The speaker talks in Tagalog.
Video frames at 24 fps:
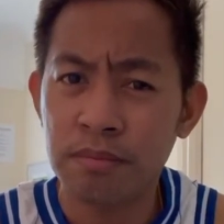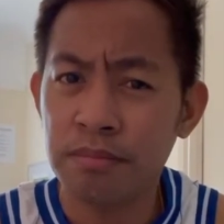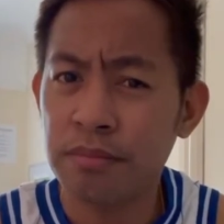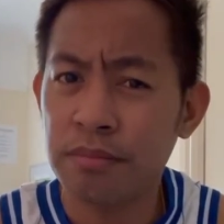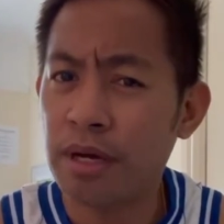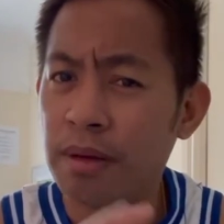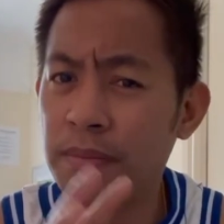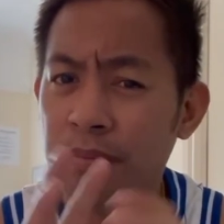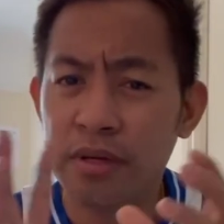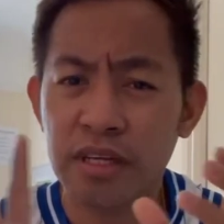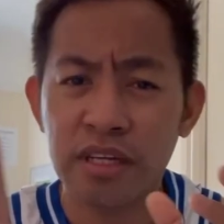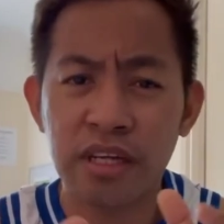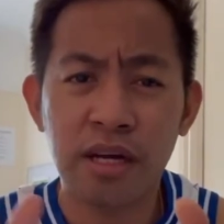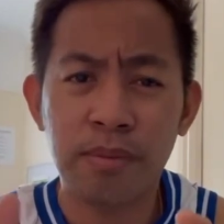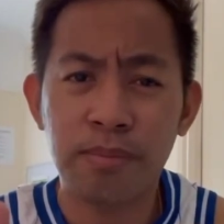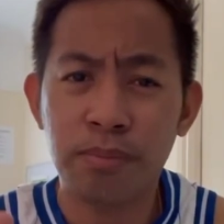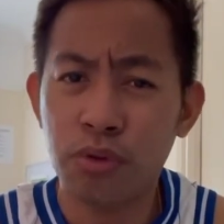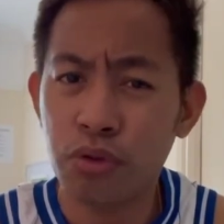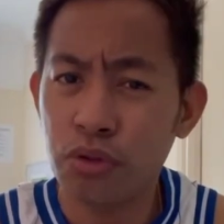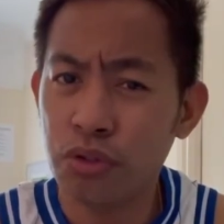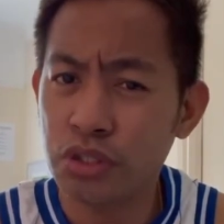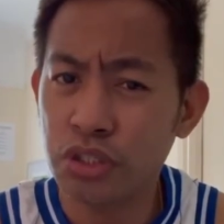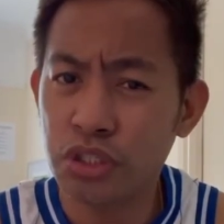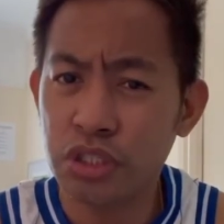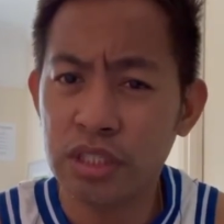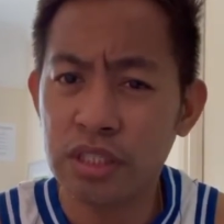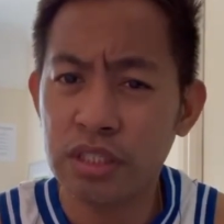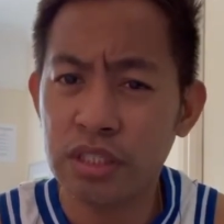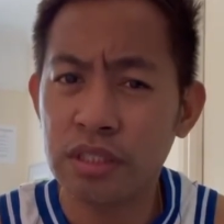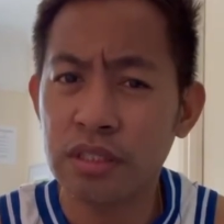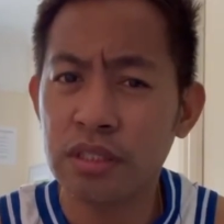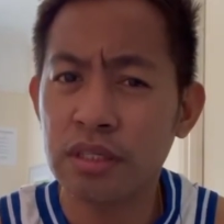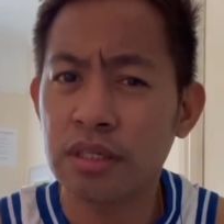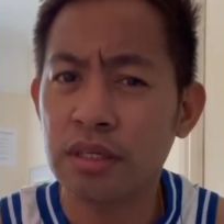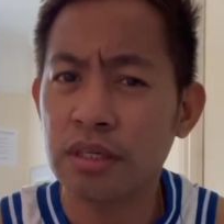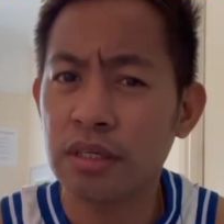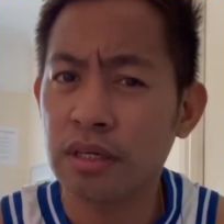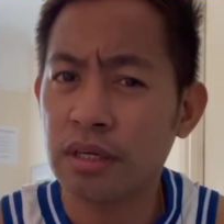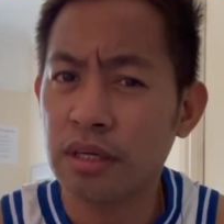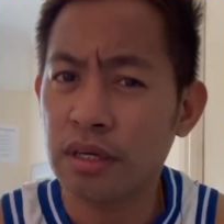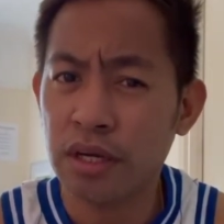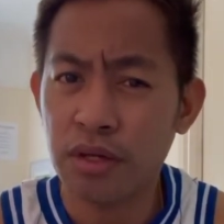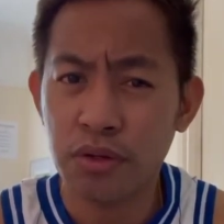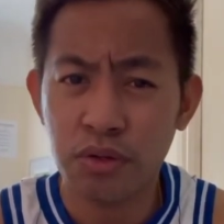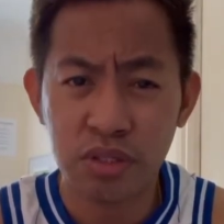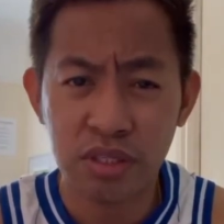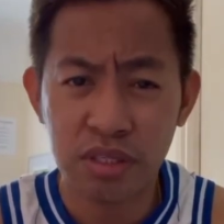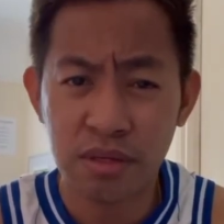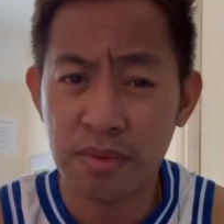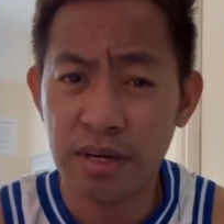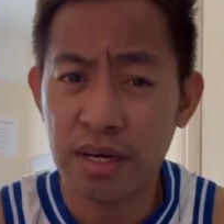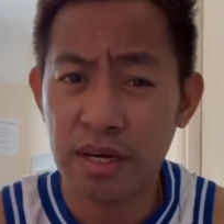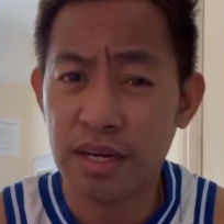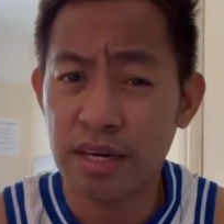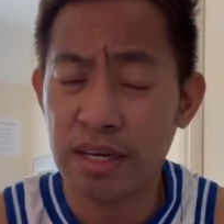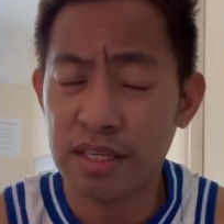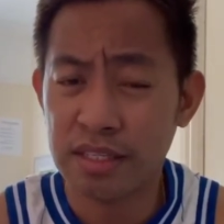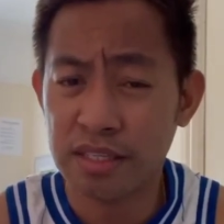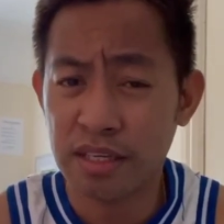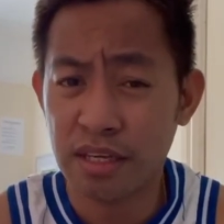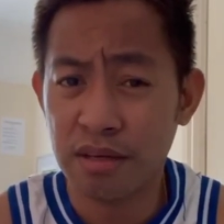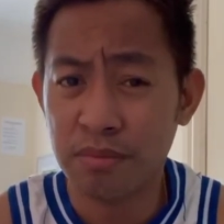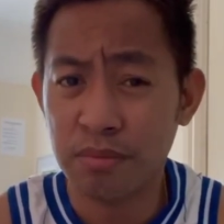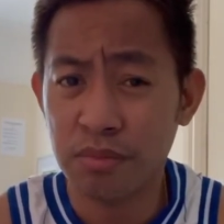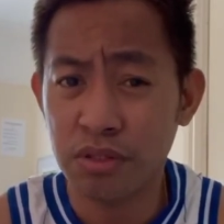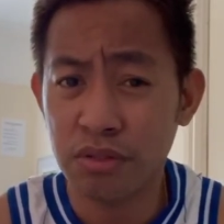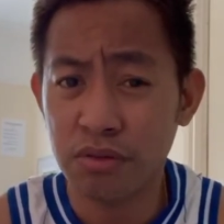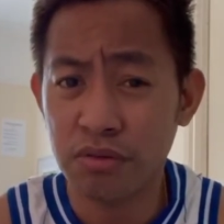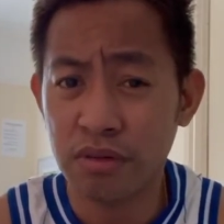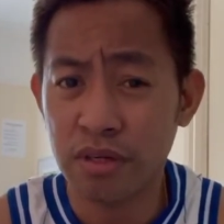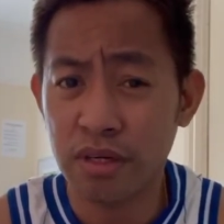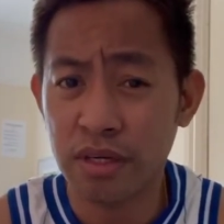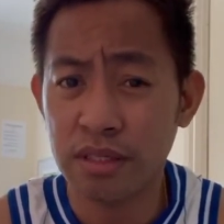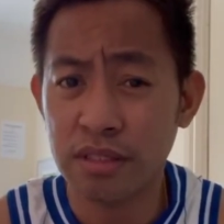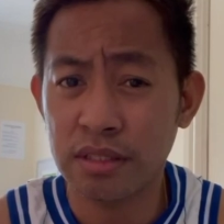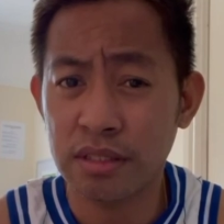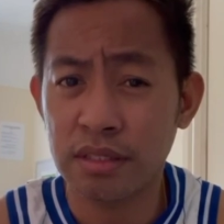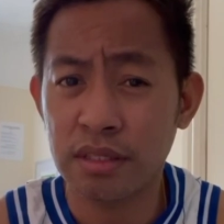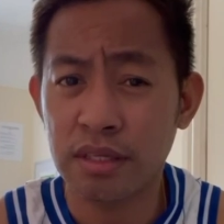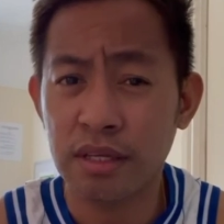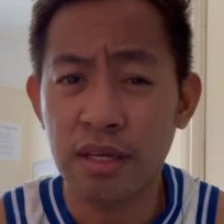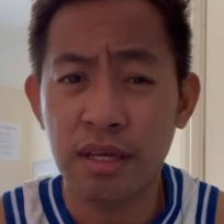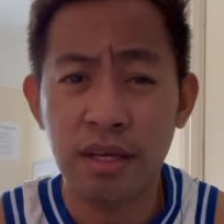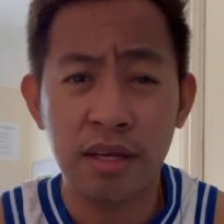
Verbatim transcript: public apology kayo sa mga nasabi nyo guys.